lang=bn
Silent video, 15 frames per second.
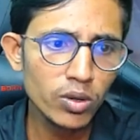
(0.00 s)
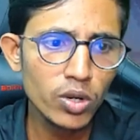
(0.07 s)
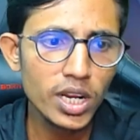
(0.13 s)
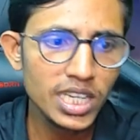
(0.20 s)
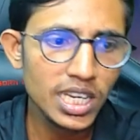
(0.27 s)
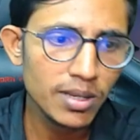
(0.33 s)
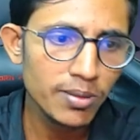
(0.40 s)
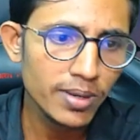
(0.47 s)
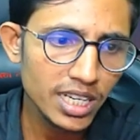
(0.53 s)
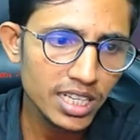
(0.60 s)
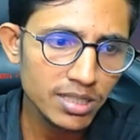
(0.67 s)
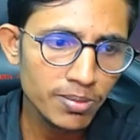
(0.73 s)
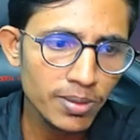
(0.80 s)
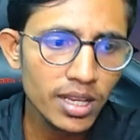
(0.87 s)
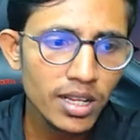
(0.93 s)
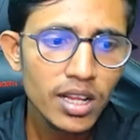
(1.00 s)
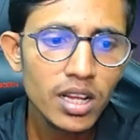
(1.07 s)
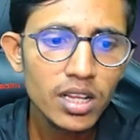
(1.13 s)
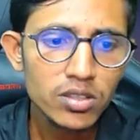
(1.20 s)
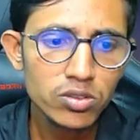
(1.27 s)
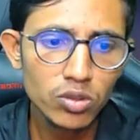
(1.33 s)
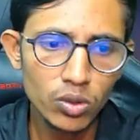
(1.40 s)
ভালো কয়েকটা ইভেন্ট আসবে
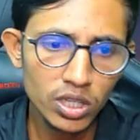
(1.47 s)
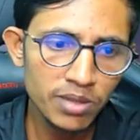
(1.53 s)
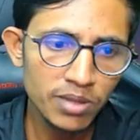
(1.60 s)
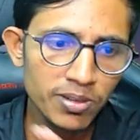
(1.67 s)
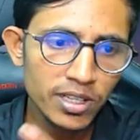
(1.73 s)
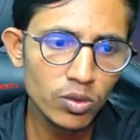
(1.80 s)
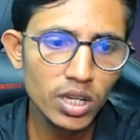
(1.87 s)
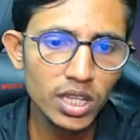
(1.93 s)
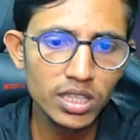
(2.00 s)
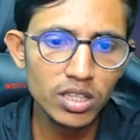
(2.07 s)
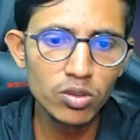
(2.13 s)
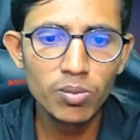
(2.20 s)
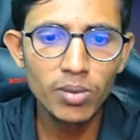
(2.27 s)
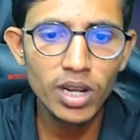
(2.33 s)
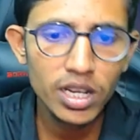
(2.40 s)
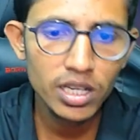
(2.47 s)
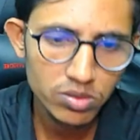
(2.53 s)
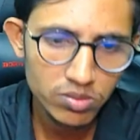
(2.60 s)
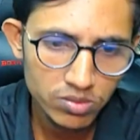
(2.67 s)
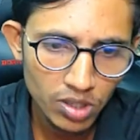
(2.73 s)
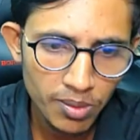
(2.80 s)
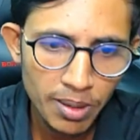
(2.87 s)
সো ওই ইভেন্টগুলোতে তোমরা
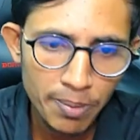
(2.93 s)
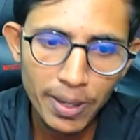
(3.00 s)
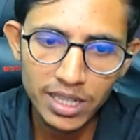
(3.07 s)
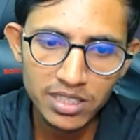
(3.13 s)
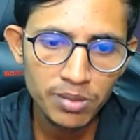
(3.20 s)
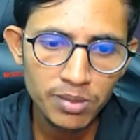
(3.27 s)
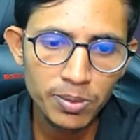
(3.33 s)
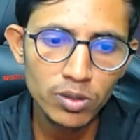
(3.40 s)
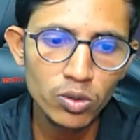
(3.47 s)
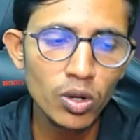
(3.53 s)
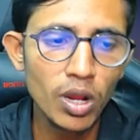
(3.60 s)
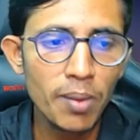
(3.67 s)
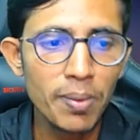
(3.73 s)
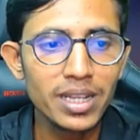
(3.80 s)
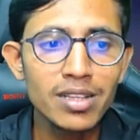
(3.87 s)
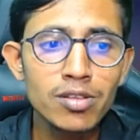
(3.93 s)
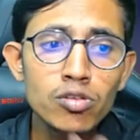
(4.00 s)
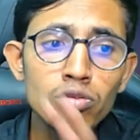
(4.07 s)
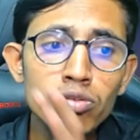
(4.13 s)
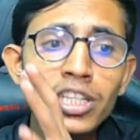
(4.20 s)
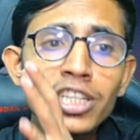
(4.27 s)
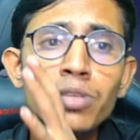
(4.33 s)
সবাই পার্টিসিপেট করো আবার
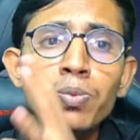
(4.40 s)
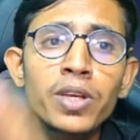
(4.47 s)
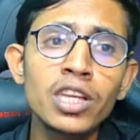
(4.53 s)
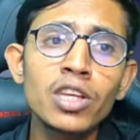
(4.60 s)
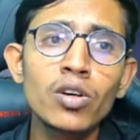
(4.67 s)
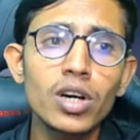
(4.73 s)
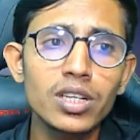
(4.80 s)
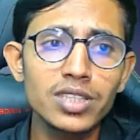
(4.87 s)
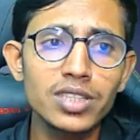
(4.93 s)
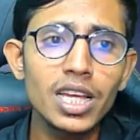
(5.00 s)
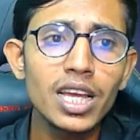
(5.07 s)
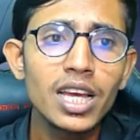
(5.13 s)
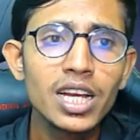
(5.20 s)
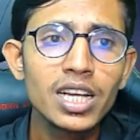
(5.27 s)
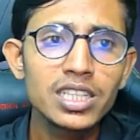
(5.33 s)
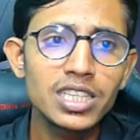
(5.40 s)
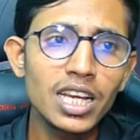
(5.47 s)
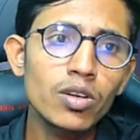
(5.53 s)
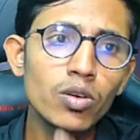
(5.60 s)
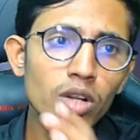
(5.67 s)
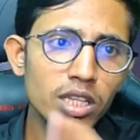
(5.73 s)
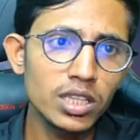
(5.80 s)
কিছু জিনিস ফ্রিও আছে
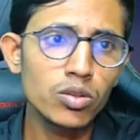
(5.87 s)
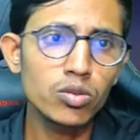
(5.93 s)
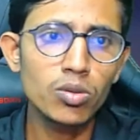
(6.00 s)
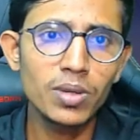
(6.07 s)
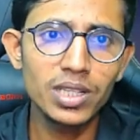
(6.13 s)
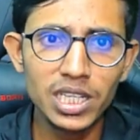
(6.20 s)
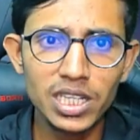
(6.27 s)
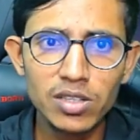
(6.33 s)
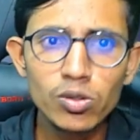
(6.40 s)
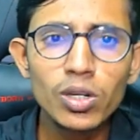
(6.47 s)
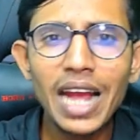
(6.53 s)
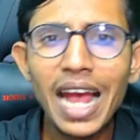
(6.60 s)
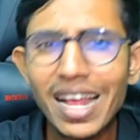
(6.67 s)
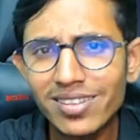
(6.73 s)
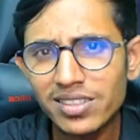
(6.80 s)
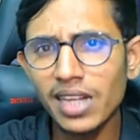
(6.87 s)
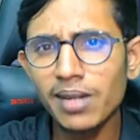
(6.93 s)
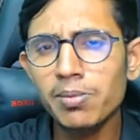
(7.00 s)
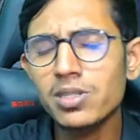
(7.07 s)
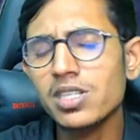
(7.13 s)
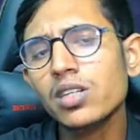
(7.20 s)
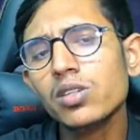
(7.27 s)
সেইগুলাতেও তোমাদের কিছু কাজ
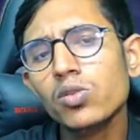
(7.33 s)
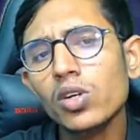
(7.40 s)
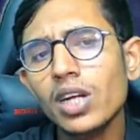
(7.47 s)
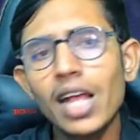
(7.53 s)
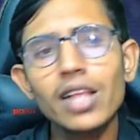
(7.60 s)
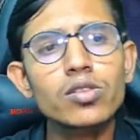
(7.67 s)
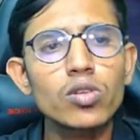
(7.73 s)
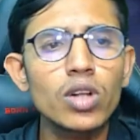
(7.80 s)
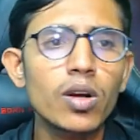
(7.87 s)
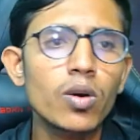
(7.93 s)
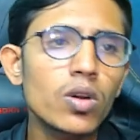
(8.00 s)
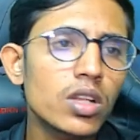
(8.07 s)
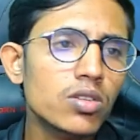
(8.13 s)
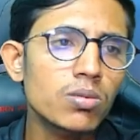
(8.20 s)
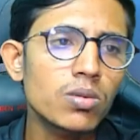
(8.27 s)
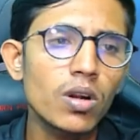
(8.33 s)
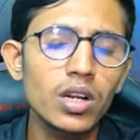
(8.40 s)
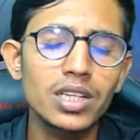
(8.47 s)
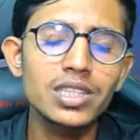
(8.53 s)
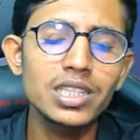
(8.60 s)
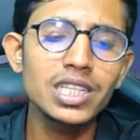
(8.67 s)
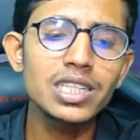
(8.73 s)
থাকবে জাস্ট ওই কাজগুলো করলে তোমরা
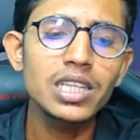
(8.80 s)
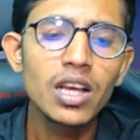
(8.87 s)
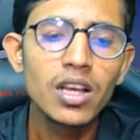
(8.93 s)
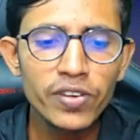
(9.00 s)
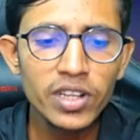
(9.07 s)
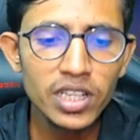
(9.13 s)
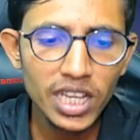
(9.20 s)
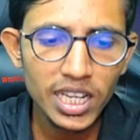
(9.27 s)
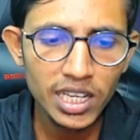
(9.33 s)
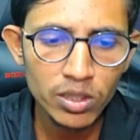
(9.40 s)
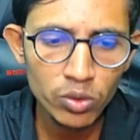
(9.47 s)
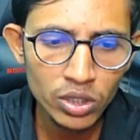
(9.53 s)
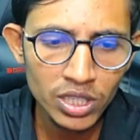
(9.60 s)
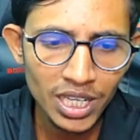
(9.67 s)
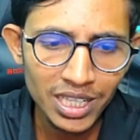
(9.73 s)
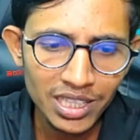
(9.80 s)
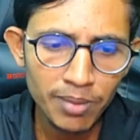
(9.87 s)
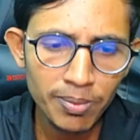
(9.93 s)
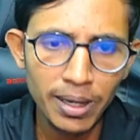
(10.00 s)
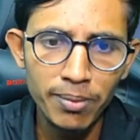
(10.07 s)
অনেক জিনিস ফ্রিতে কিন্তু নিয়ে নিতে